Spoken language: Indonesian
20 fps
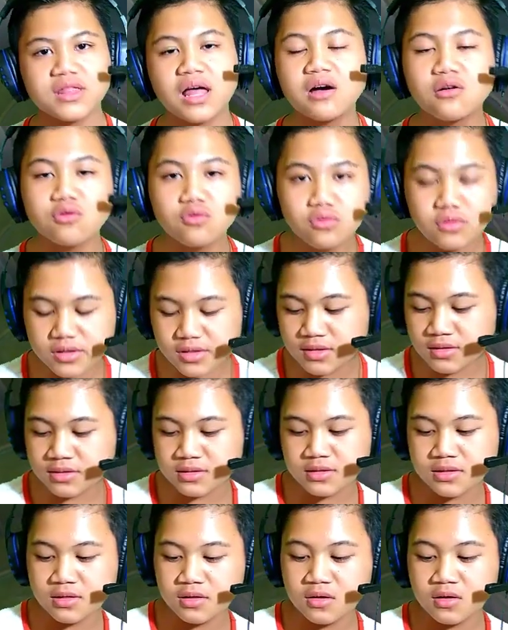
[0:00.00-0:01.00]
tanggung ya
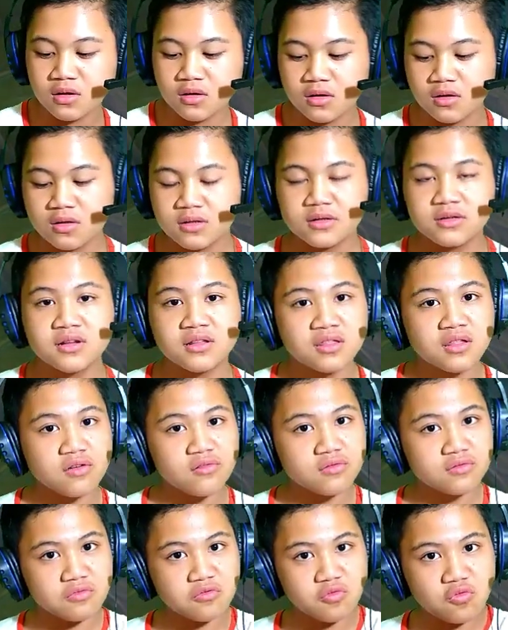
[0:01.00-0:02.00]

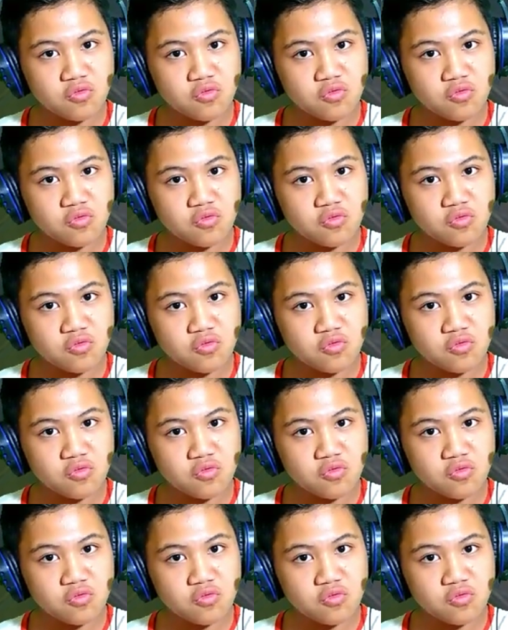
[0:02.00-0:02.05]
nanti